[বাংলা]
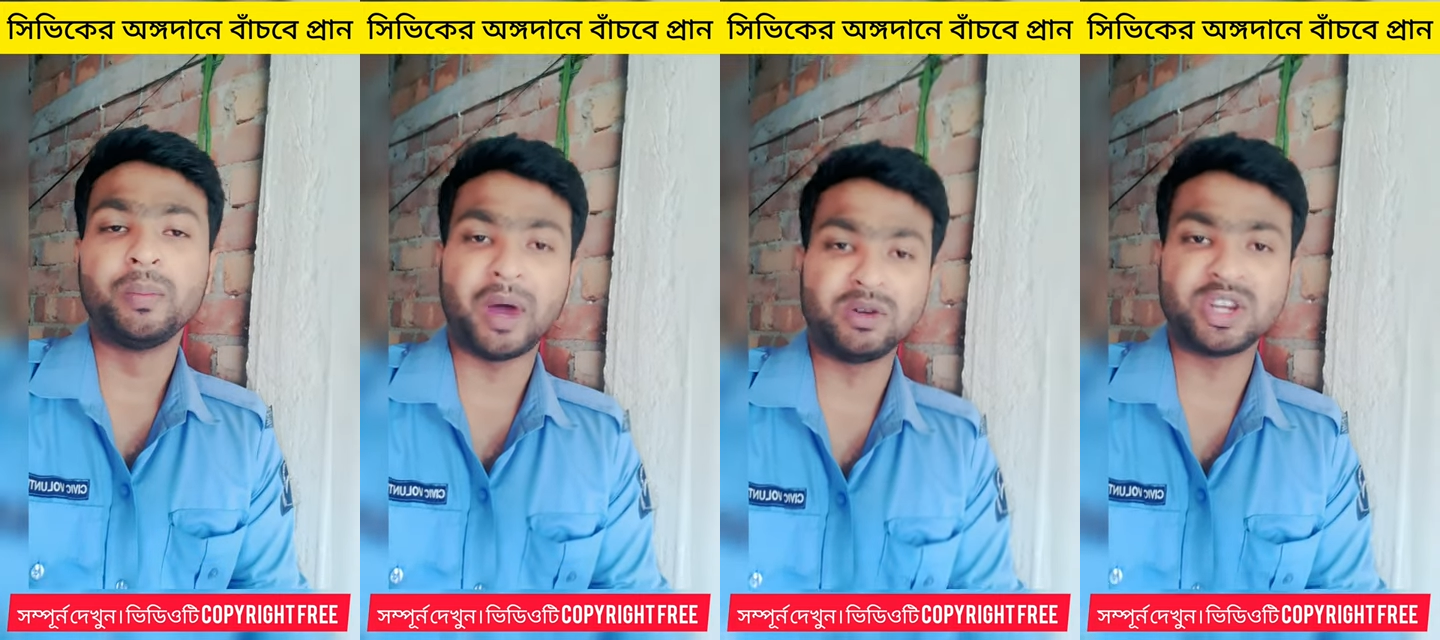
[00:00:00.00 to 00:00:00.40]

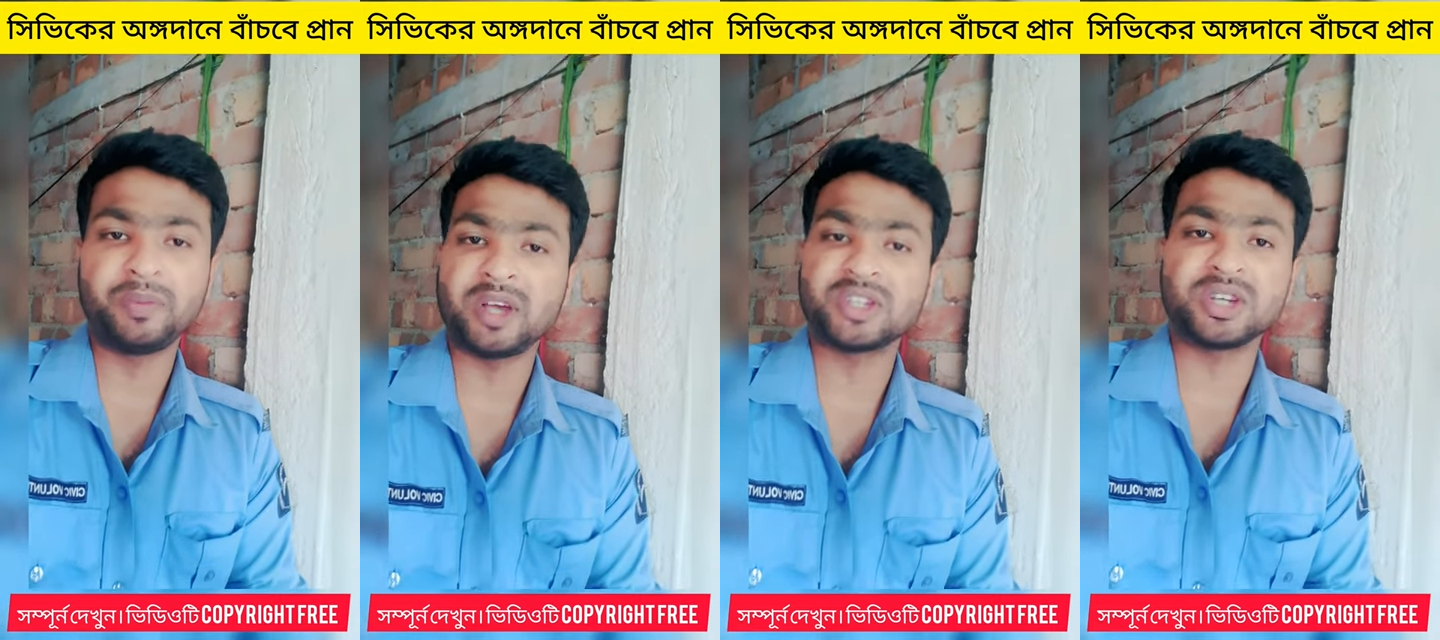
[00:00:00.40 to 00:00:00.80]
মানুষের
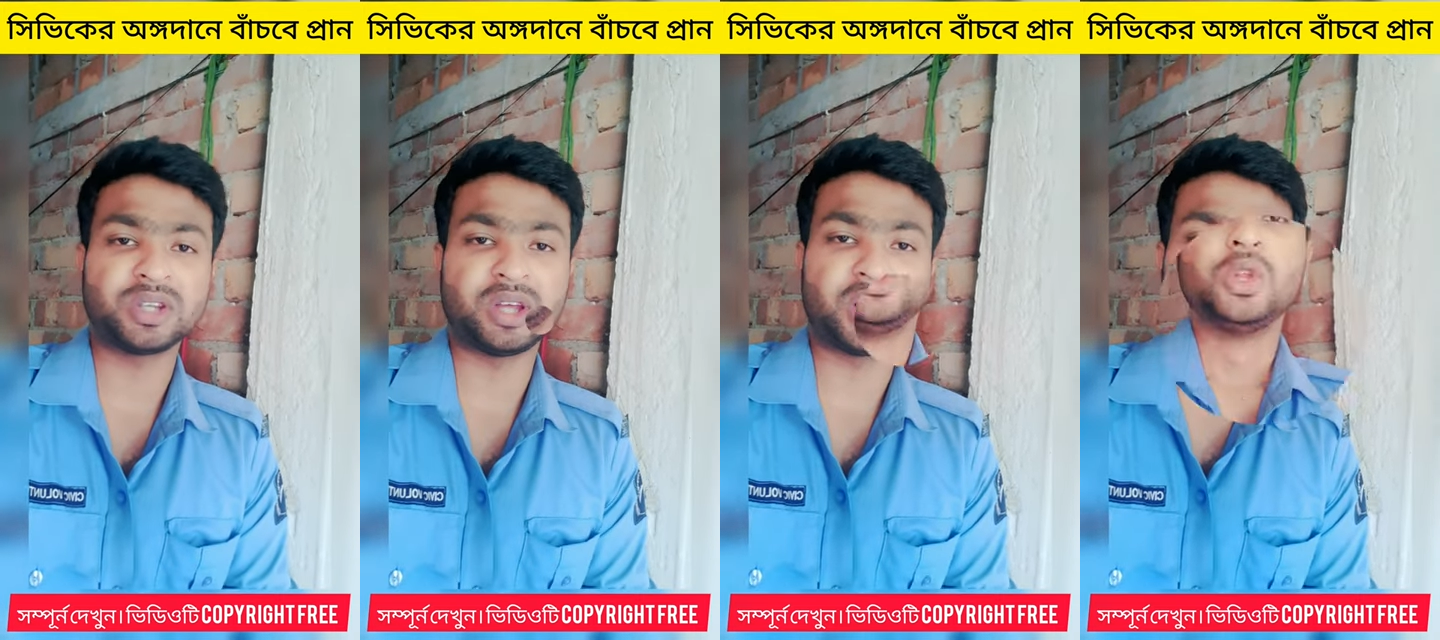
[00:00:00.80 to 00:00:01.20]
পাশে
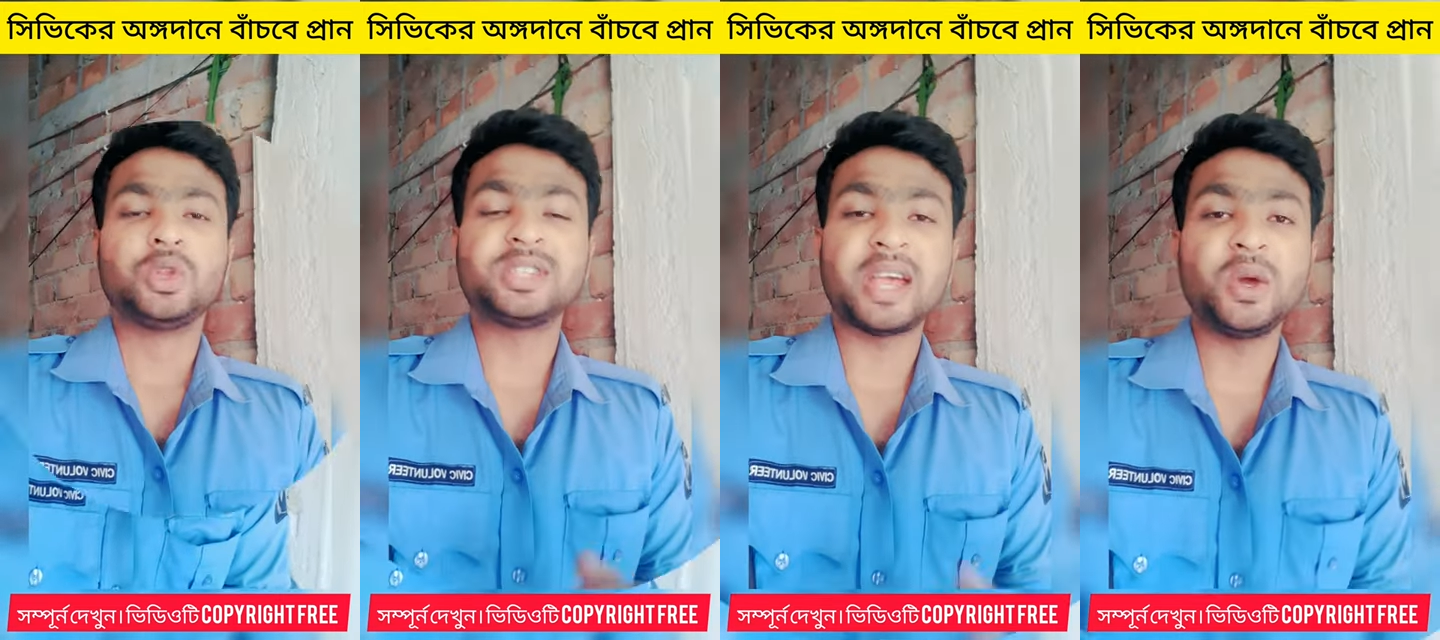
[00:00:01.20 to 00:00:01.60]
এসে দাঁড়ানো
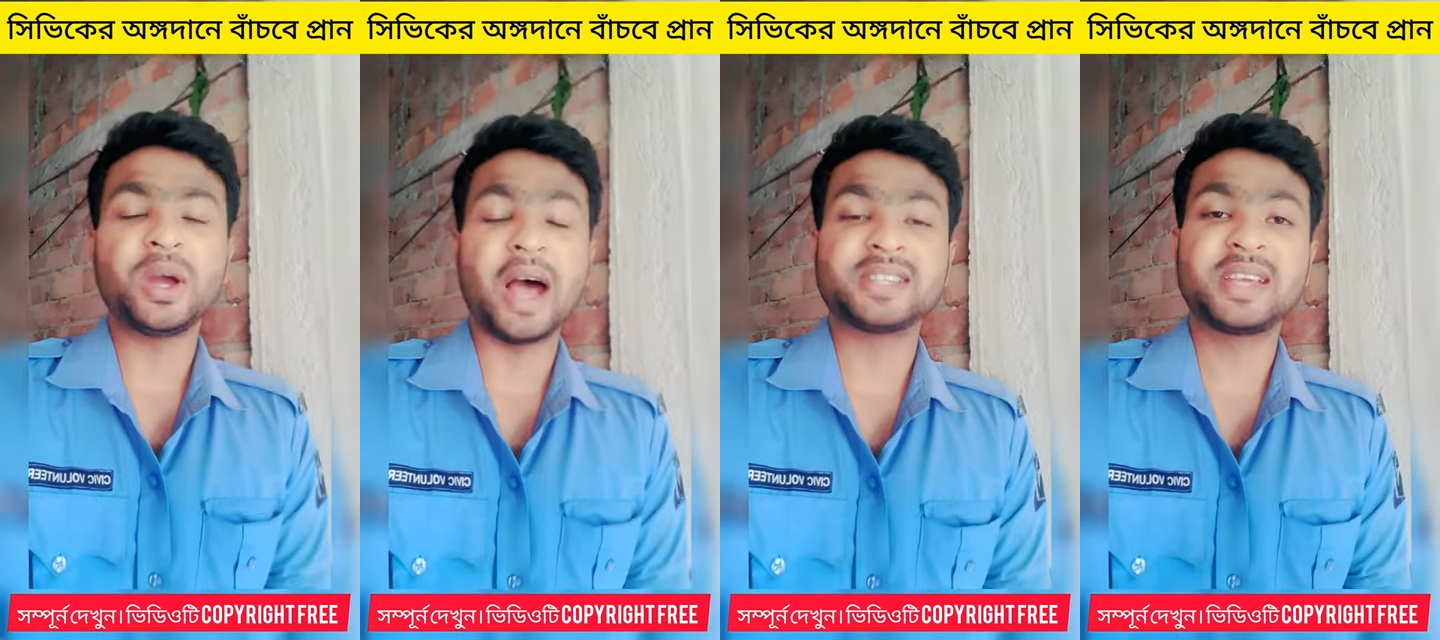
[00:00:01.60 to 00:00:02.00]
তো যাই হোক
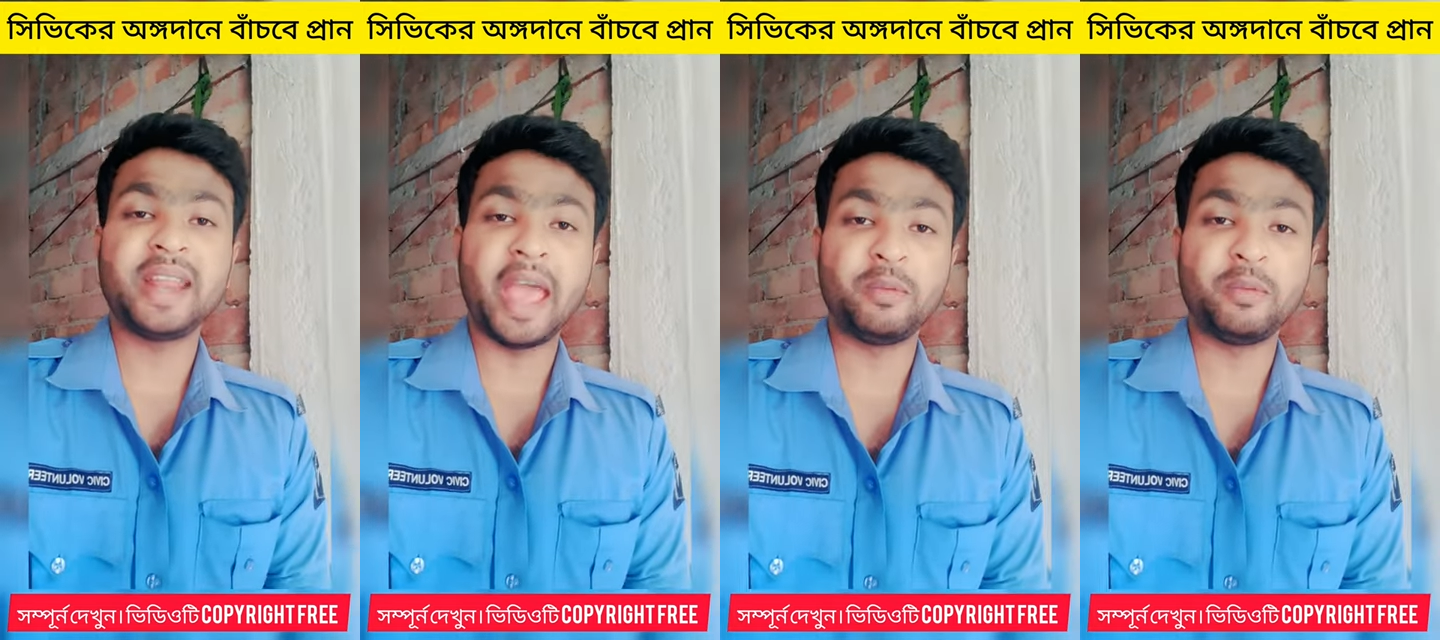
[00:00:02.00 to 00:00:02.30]
আজকের